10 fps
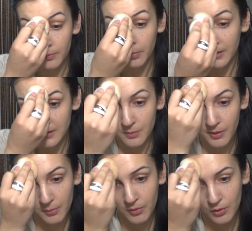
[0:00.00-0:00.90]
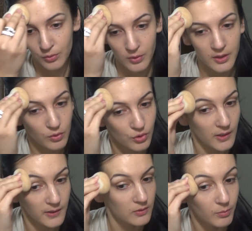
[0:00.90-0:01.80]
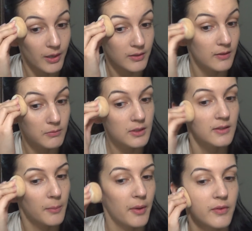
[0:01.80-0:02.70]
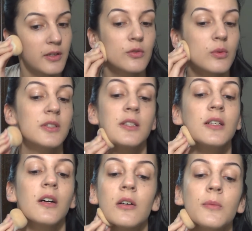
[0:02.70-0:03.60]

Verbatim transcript: principalement où est-ce que j'ai bah, des petites imperfections etc.